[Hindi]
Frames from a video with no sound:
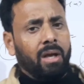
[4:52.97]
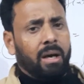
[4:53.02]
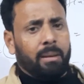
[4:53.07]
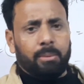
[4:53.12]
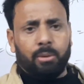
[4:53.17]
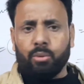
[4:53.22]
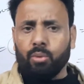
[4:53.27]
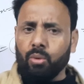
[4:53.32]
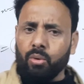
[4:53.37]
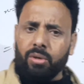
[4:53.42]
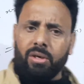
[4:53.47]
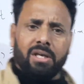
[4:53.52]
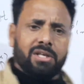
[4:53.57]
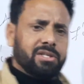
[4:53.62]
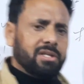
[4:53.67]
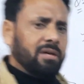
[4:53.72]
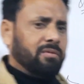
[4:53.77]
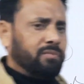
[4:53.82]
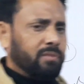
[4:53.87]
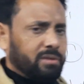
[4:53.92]
आप लोगों को
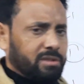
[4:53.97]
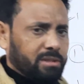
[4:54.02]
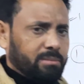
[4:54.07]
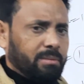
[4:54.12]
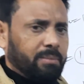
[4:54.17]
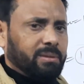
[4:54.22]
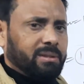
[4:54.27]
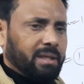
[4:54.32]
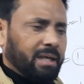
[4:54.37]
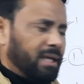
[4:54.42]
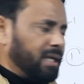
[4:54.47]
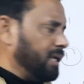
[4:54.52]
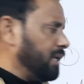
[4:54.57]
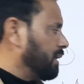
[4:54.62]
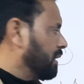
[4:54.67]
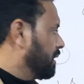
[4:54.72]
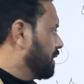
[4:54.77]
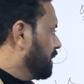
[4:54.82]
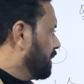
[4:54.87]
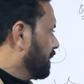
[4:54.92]
रिलेशनल तो फंक्शन में बताया
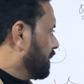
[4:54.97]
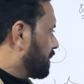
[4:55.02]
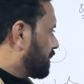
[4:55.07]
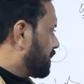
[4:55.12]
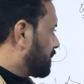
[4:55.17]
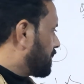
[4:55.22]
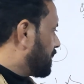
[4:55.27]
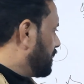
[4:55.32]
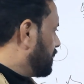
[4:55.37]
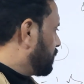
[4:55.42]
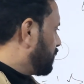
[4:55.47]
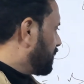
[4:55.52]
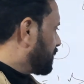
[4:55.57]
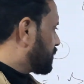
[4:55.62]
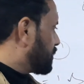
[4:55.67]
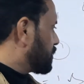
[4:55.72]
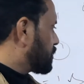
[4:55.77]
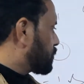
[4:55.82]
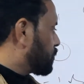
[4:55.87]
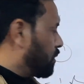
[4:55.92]
है कि इन
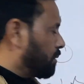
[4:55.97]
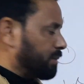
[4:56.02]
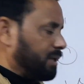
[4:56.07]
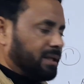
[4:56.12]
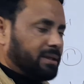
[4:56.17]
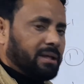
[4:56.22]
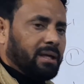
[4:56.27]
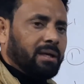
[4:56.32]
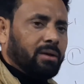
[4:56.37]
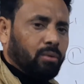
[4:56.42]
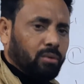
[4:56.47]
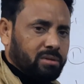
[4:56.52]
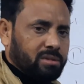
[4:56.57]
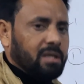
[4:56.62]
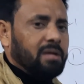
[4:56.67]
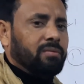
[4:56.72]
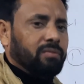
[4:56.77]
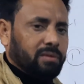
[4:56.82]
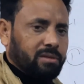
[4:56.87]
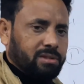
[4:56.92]
फंक्शंस को हम कहते हैं
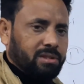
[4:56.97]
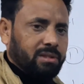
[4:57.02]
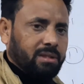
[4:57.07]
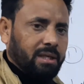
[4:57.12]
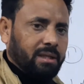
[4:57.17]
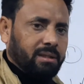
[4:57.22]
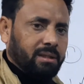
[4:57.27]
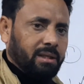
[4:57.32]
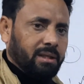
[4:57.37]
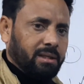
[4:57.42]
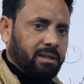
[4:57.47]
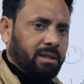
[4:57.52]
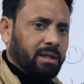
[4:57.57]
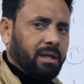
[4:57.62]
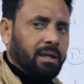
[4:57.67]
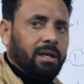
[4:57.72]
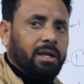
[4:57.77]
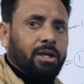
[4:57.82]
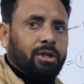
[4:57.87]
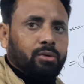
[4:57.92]
कॉन्सटेंट फंक्शन कहते हैं ठीक है